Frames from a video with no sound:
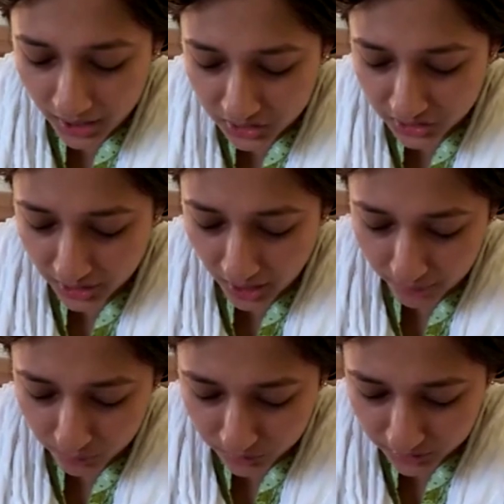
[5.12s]
महाराष्ट्री
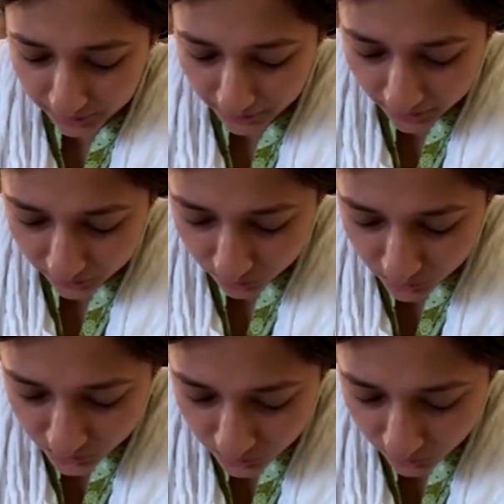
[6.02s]
आपको त्रिवार
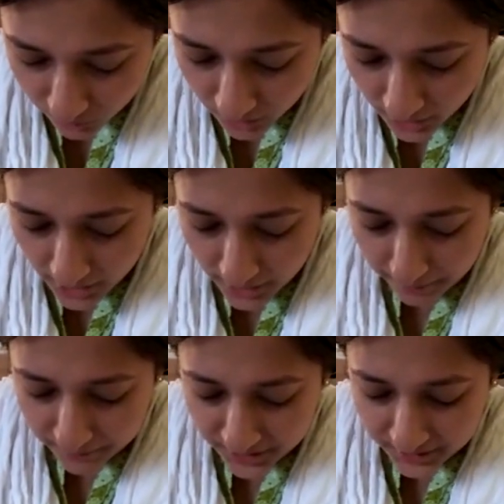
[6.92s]
नमोस्तु
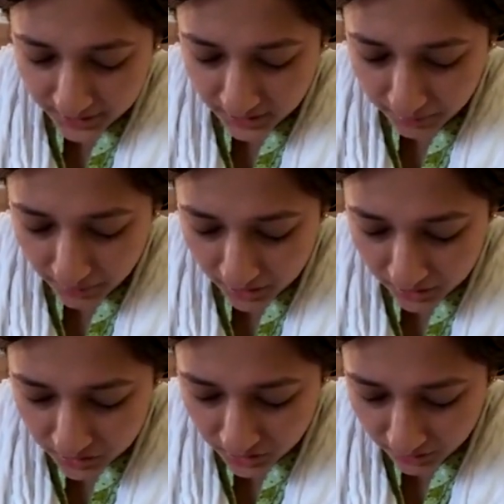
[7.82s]
जैसे कि
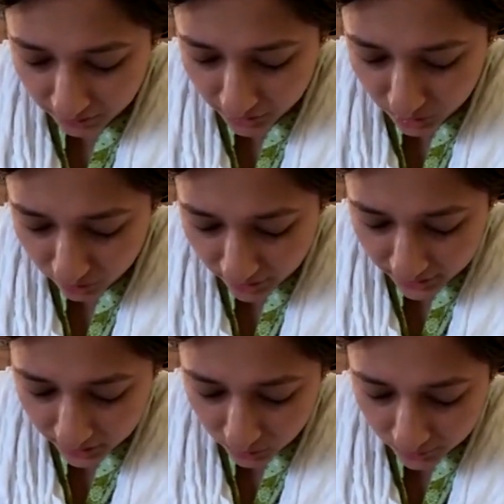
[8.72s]
महाराष्ट्री ये वीडियो
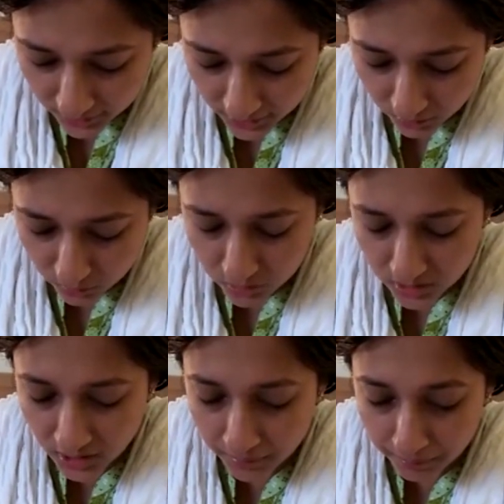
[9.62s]
वायरल हुई है
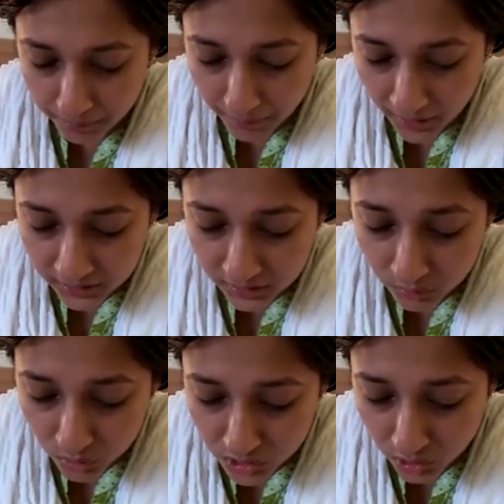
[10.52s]
उसका पात्र
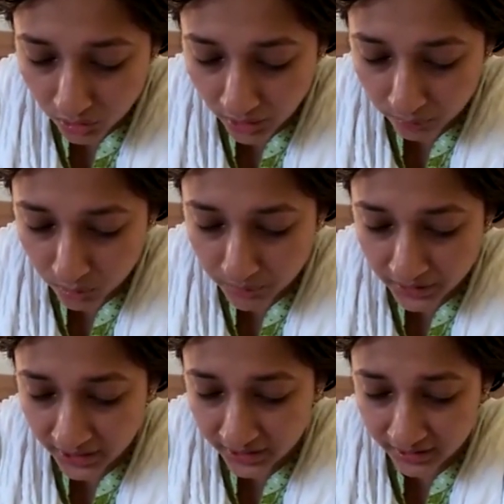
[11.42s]
मुझे और आपको
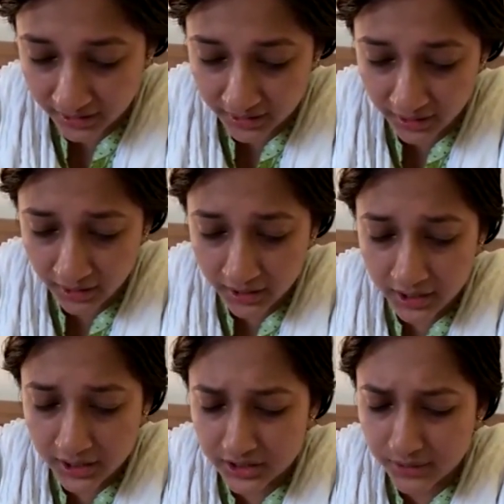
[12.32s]
बनाया गया है
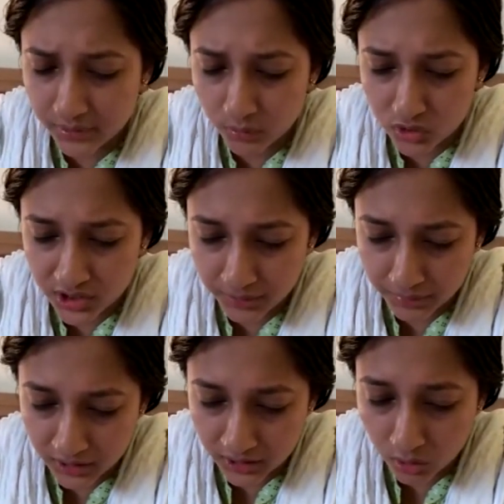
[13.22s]
जबकि मुझे नहीं
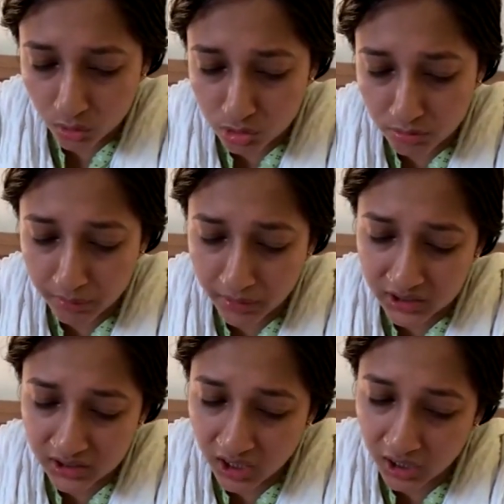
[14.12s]
पता था उसमें
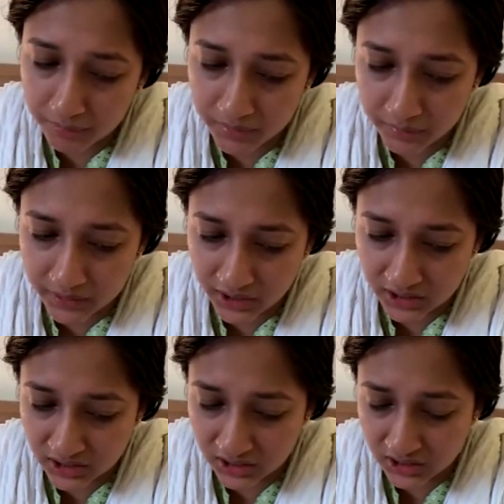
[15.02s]
पात्र आप भी बनाए
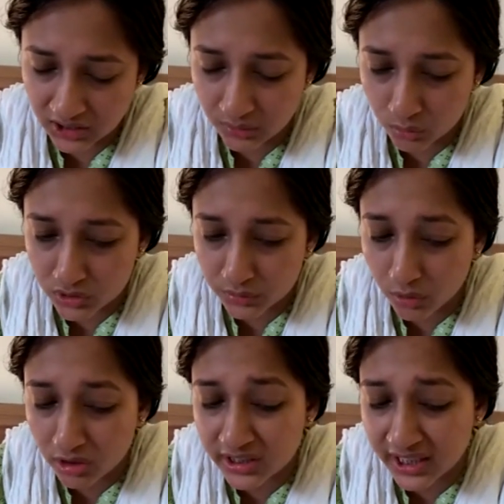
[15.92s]
जाएंगे ये मुझे
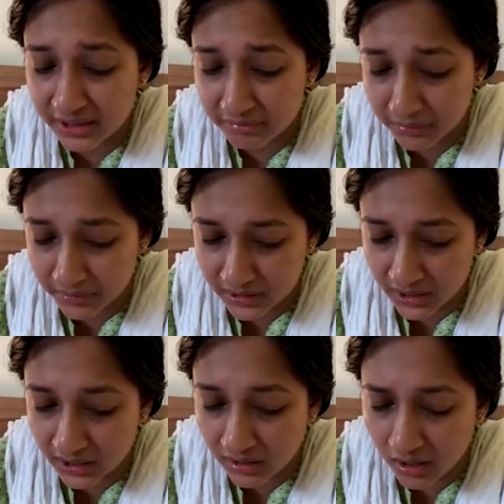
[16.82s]
बहुत एंड में पता
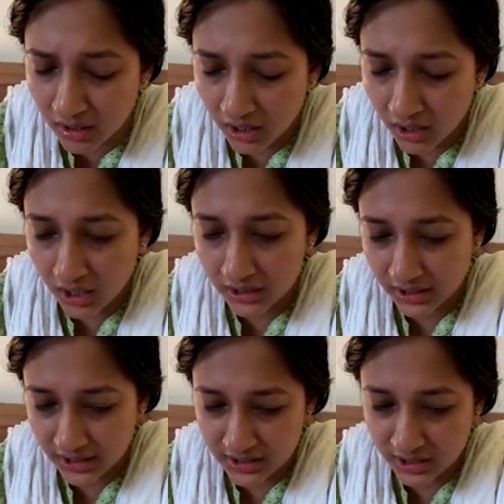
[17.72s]
लगा
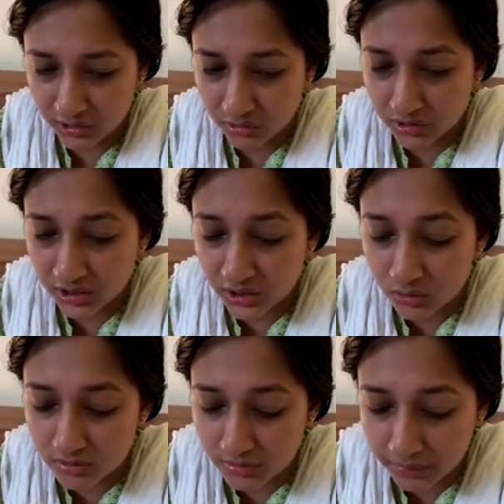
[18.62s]
अट्ठाईस तारीख को कि
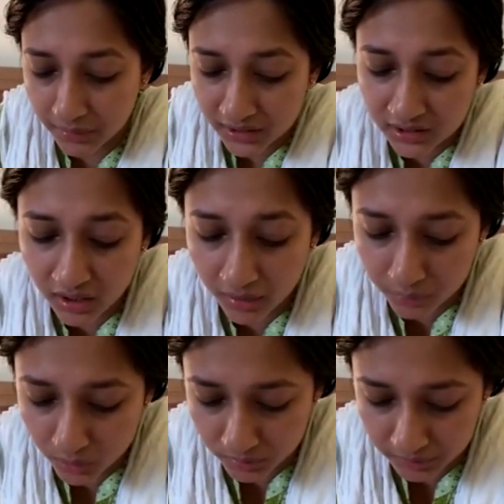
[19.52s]
उसमें पात्र
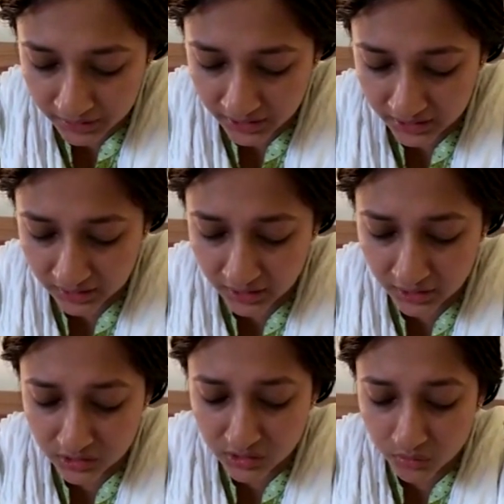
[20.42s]
आपको भी बनाया गया
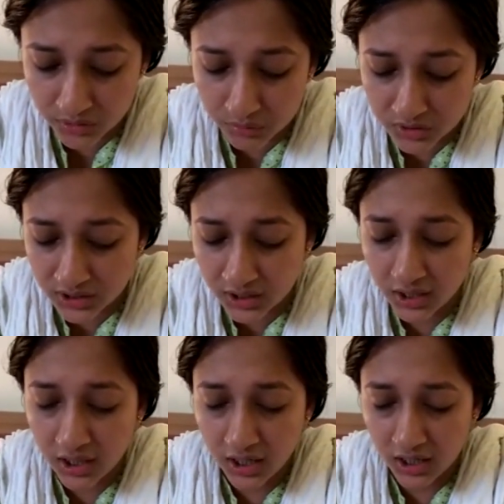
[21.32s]
है जो कि मुझे
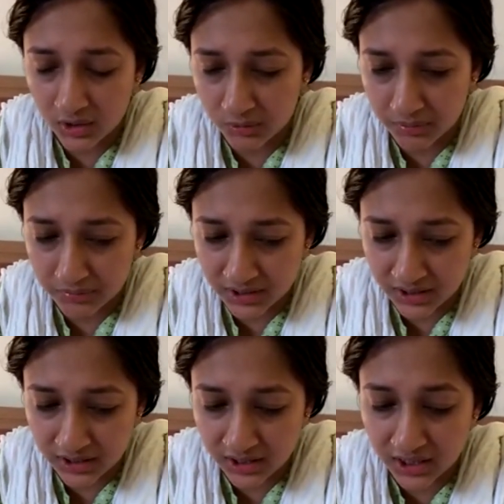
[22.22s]
अनुपम जैन
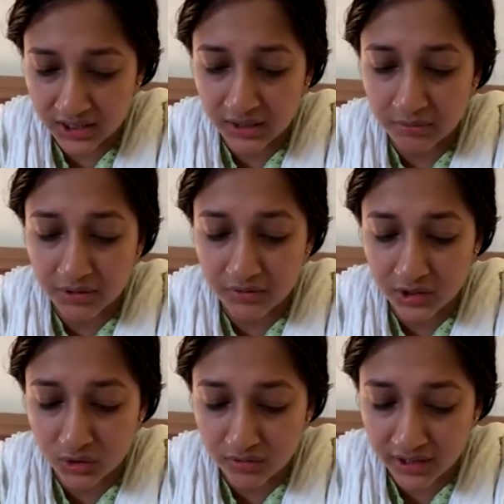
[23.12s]
ने कहा है कि हम ये
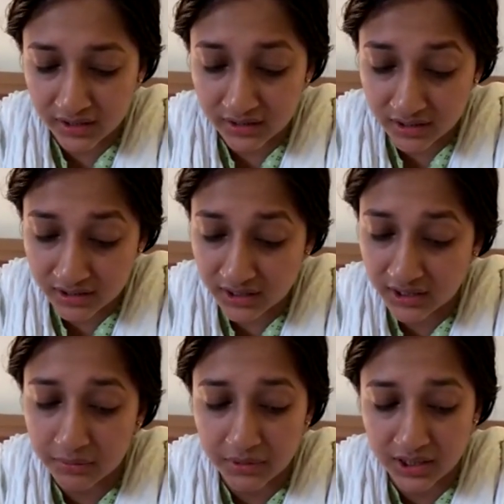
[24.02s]
वीडियो वायरल कर
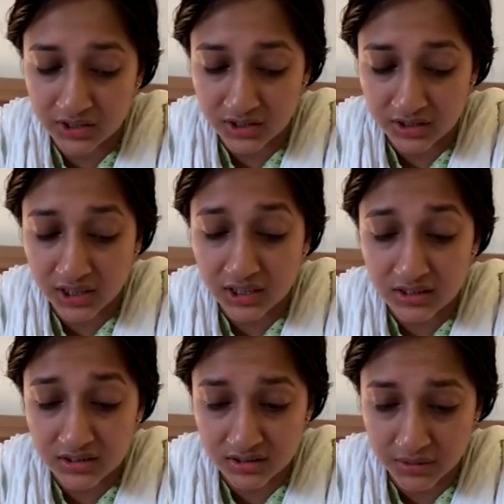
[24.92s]
देंगे मलेशिया के
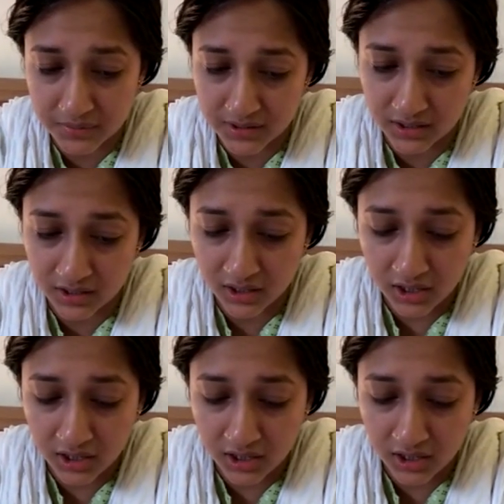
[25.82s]
चिप्स से